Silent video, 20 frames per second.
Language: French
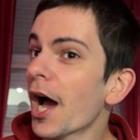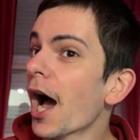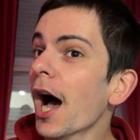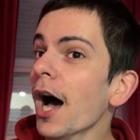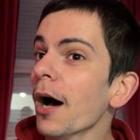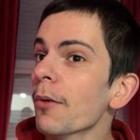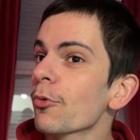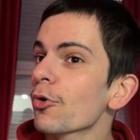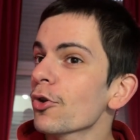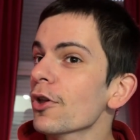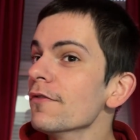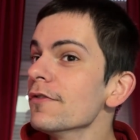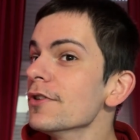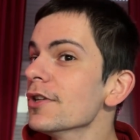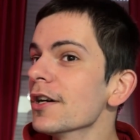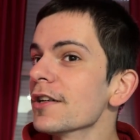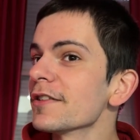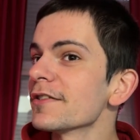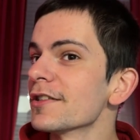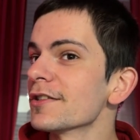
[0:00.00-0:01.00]
Hein, à mon
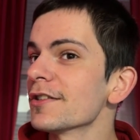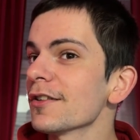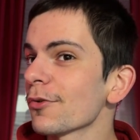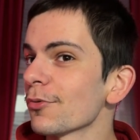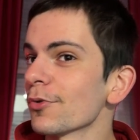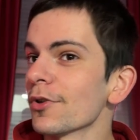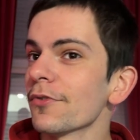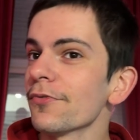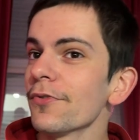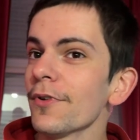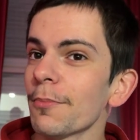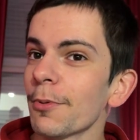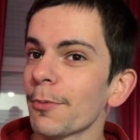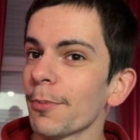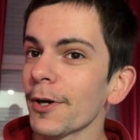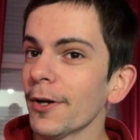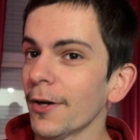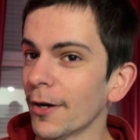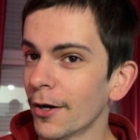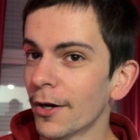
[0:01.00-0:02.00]
avis, hein, c'est ça qu'on a fait à peu
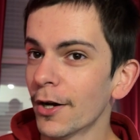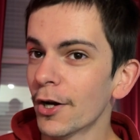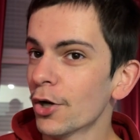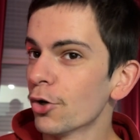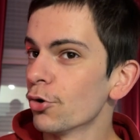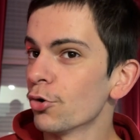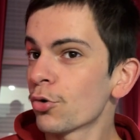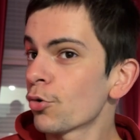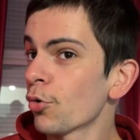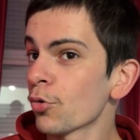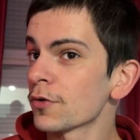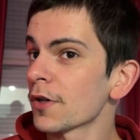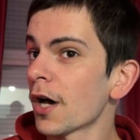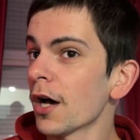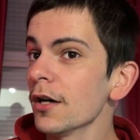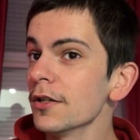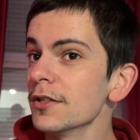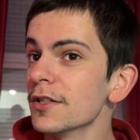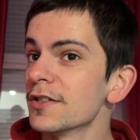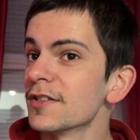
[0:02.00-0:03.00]
près. Hein. Le
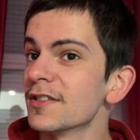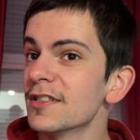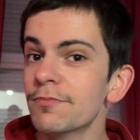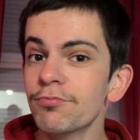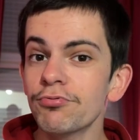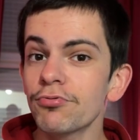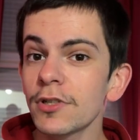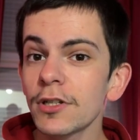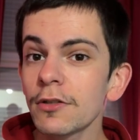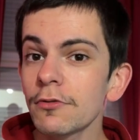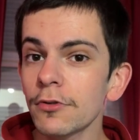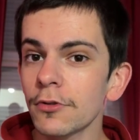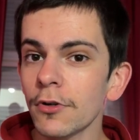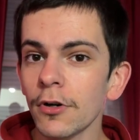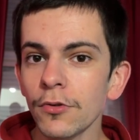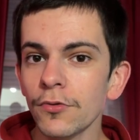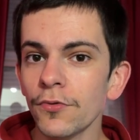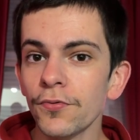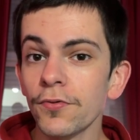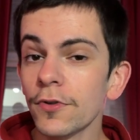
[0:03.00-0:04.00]
contrat est stipulé
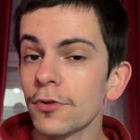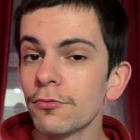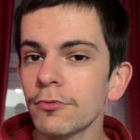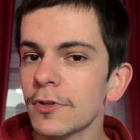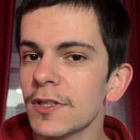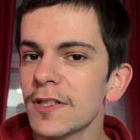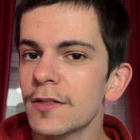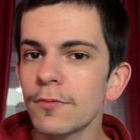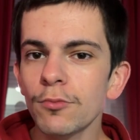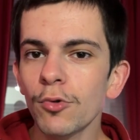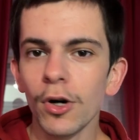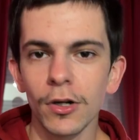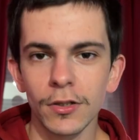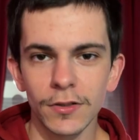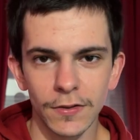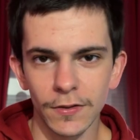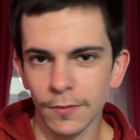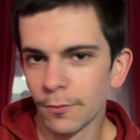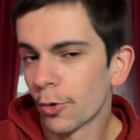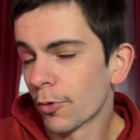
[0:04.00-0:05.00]
dedans une fois tous les six mois.
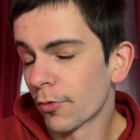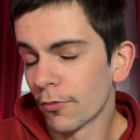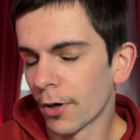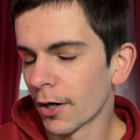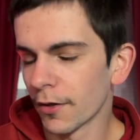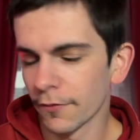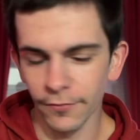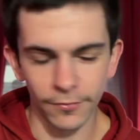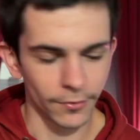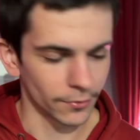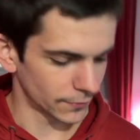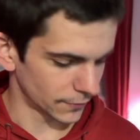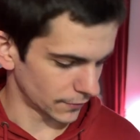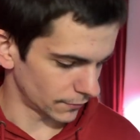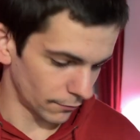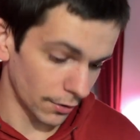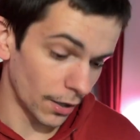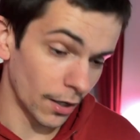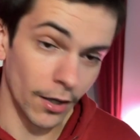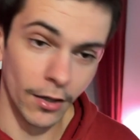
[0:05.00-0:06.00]
Bon, bref,
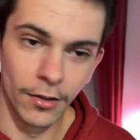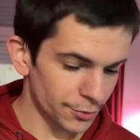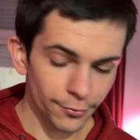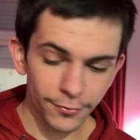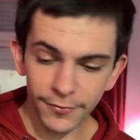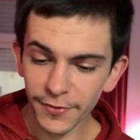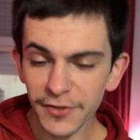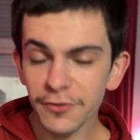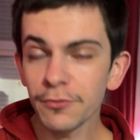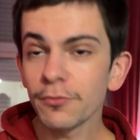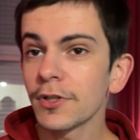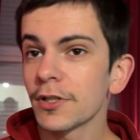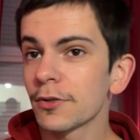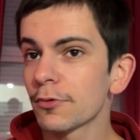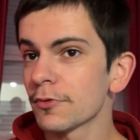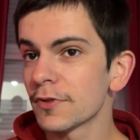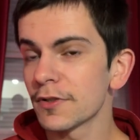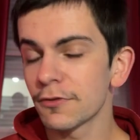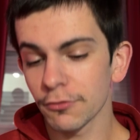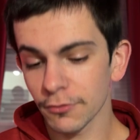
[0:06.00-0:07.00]
voilà. Mais de toute façon, les
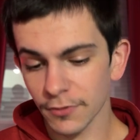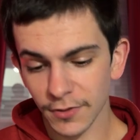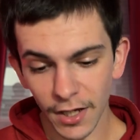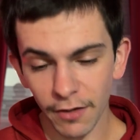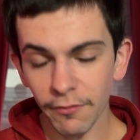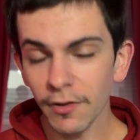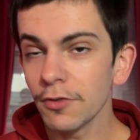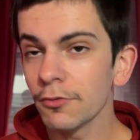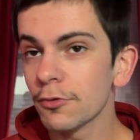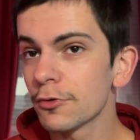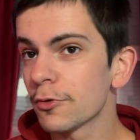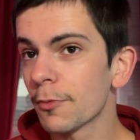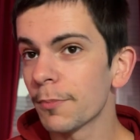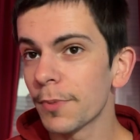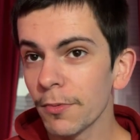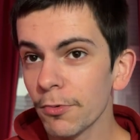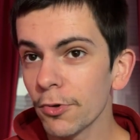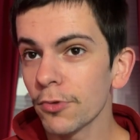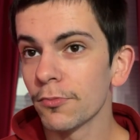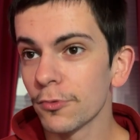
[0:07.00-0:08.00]
conditions de travail ne sont
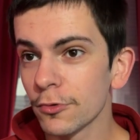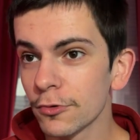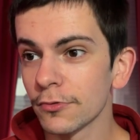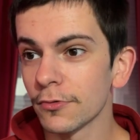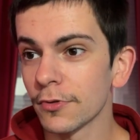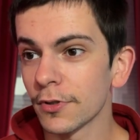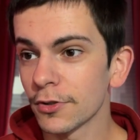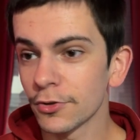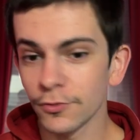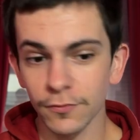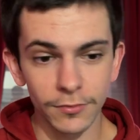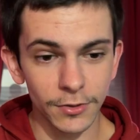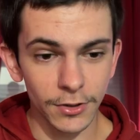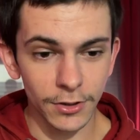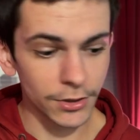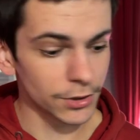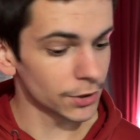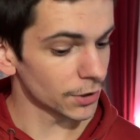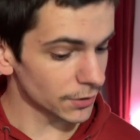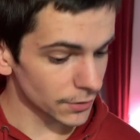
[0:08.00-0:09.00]
pas bonnes, monsieur. Hein, je vous l'ai
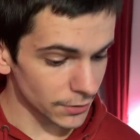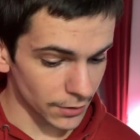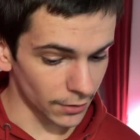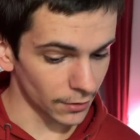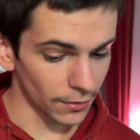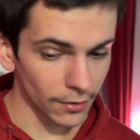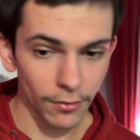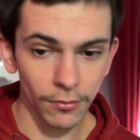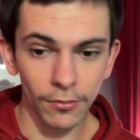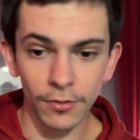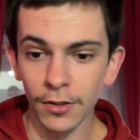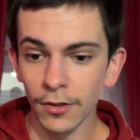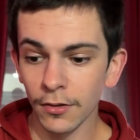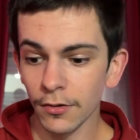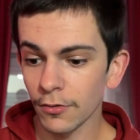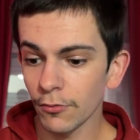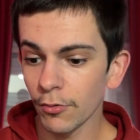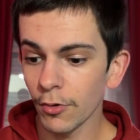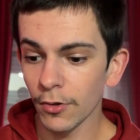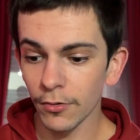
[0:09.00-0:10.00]
déjà dit. Là, on est
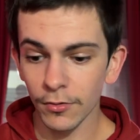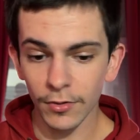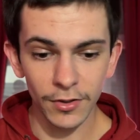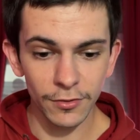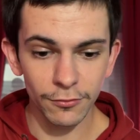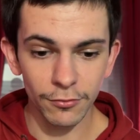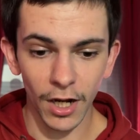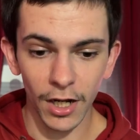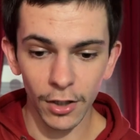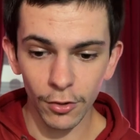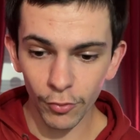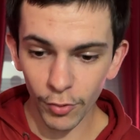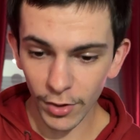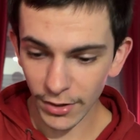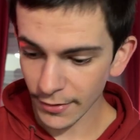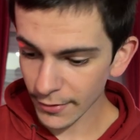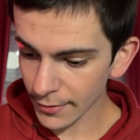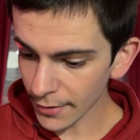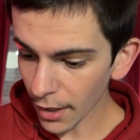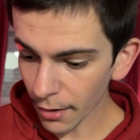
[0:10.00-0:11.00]
euh, quoi On est sur un
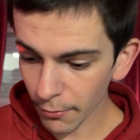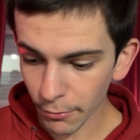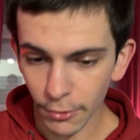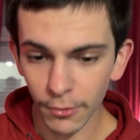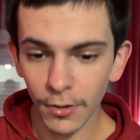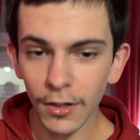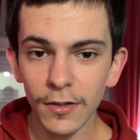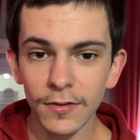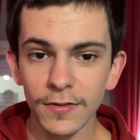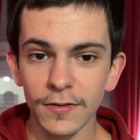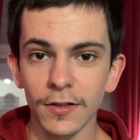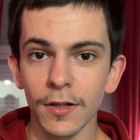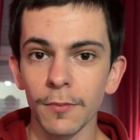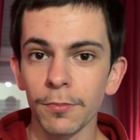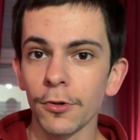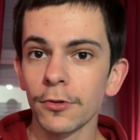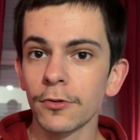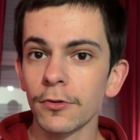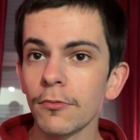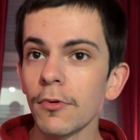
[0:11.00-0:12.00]
coin de table, là, c'est
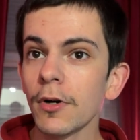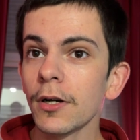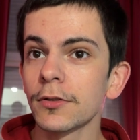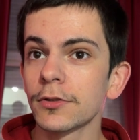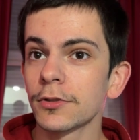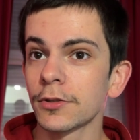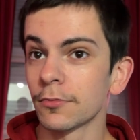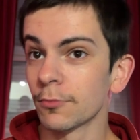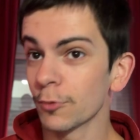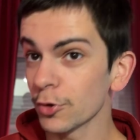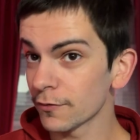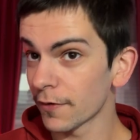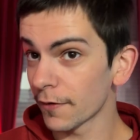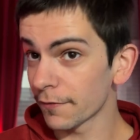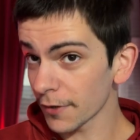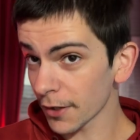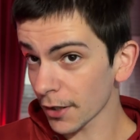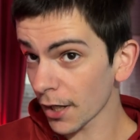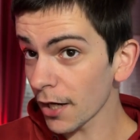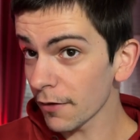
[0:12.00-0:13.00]
n'importe quoi. moi, je vais
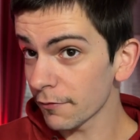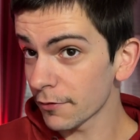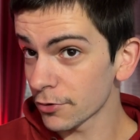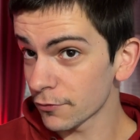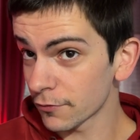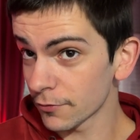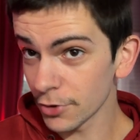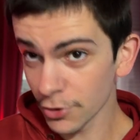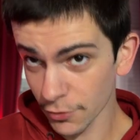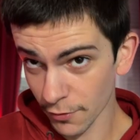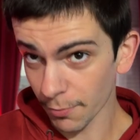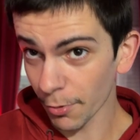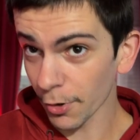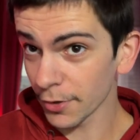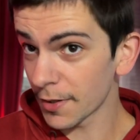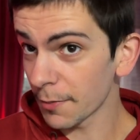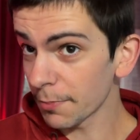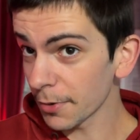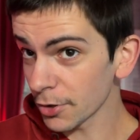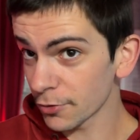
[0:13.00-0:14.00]
faire grève, je vous dis, je vais
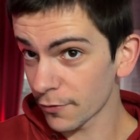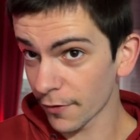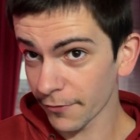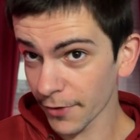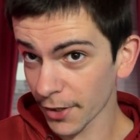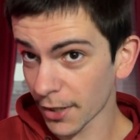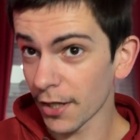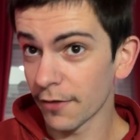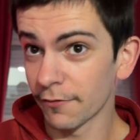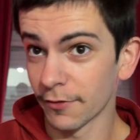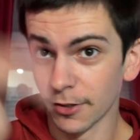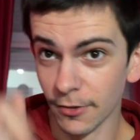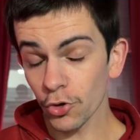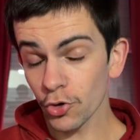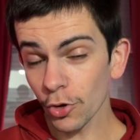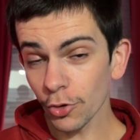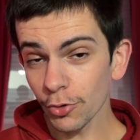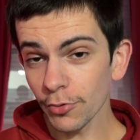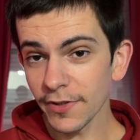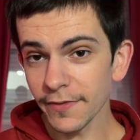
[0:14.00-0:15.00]
porter plainte, je vais faire grève.
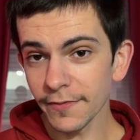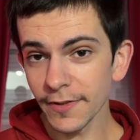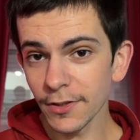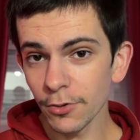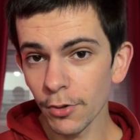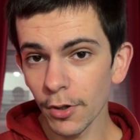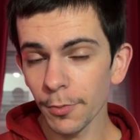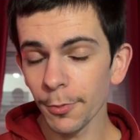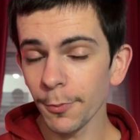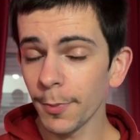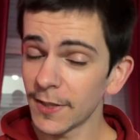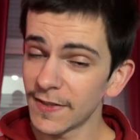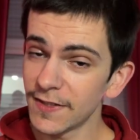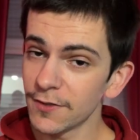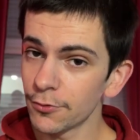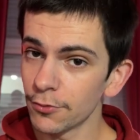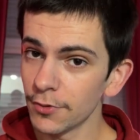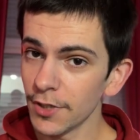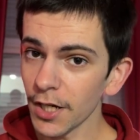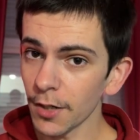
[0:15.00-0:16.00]
Aujourd'hui, une vidéo un peu
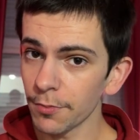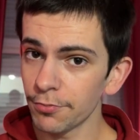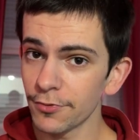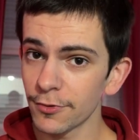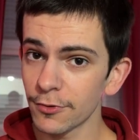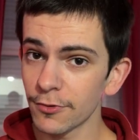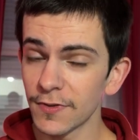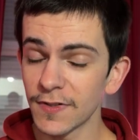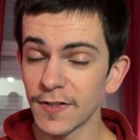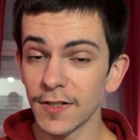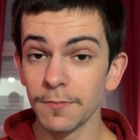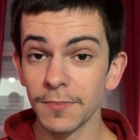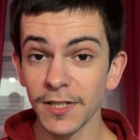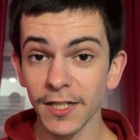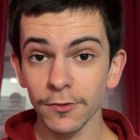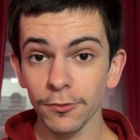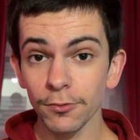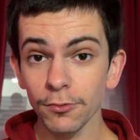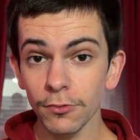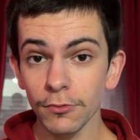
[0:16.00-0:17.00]
particulière puisque c'est
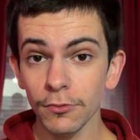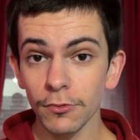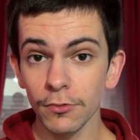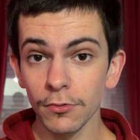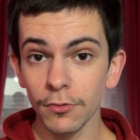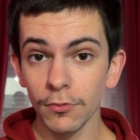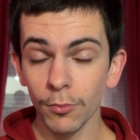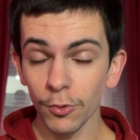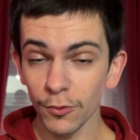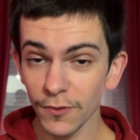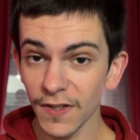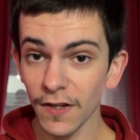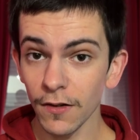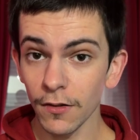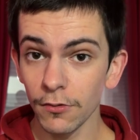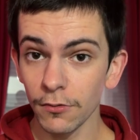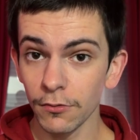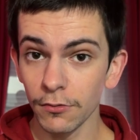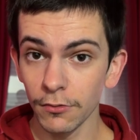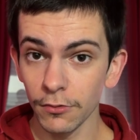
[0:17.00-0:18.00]
bientôt le
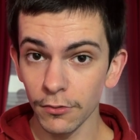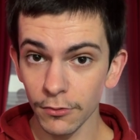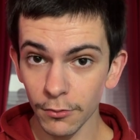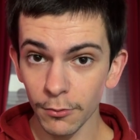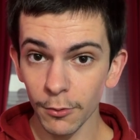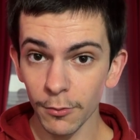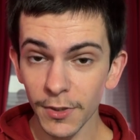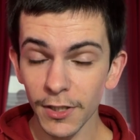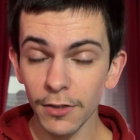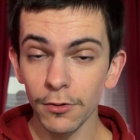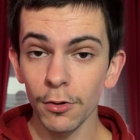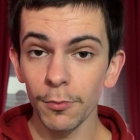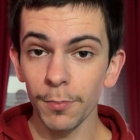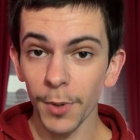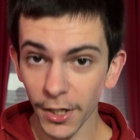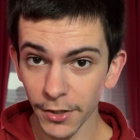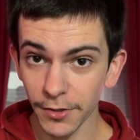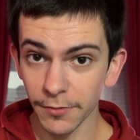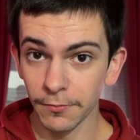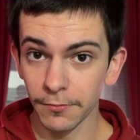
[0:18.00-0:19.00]
mondial de l'automobile de
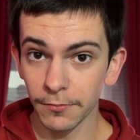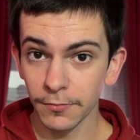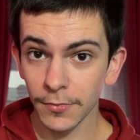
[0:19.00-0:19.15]
Paris.